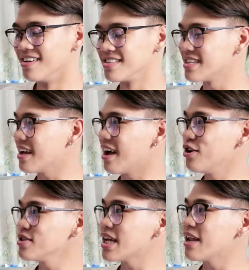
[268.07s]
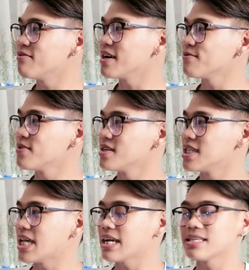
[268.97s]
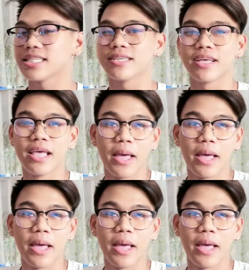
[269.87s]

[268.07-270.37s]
sa, ano sa love at first sex?